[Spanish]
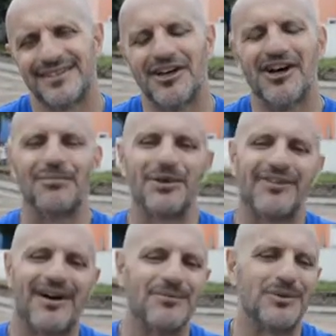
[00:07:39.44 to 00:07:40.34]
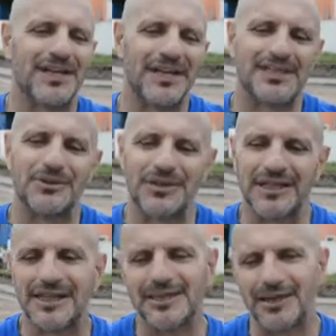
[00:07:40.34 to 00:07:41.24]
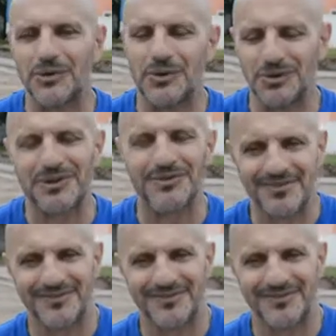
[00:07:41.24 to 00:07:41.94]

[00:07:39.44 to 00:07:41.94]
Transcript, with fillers: No, por favor, muchas gracias a ustedes. un gusto.